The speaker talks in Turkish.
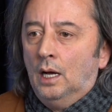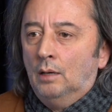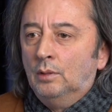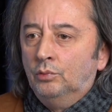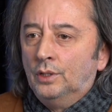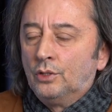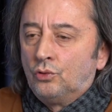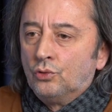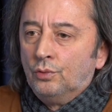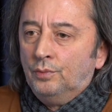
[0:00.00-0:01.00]
Ama bunlar
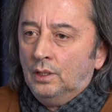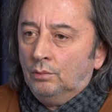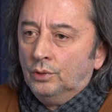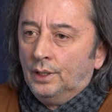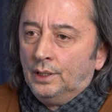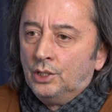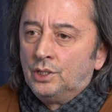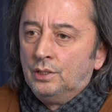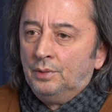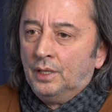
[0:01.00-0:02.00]
çözüm değil. Bunlar
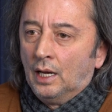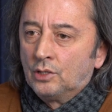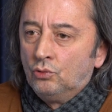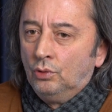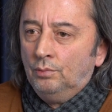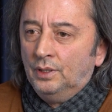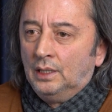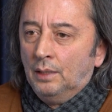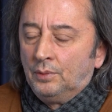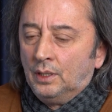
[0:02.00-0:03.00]
geçici bir reaksiyon, bir
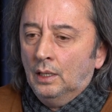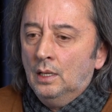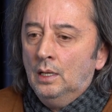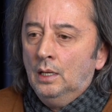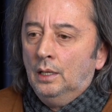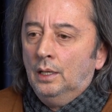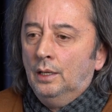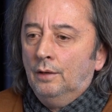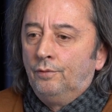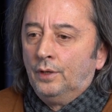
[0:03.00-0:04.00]
tepki.
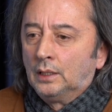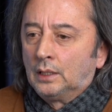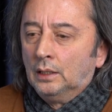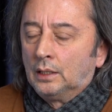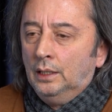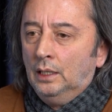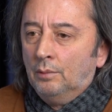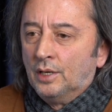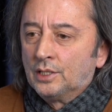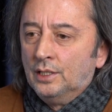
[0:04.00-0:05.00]
E, Fırat Kalkanı
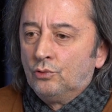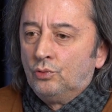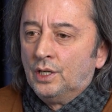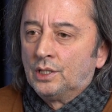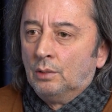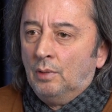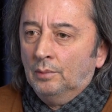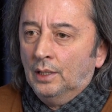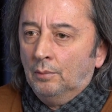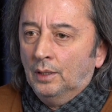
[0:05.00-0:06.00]
ile başlayan süreç
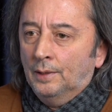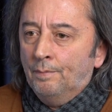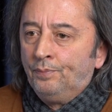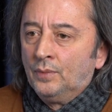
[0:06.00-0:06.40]
tamamlanmalı.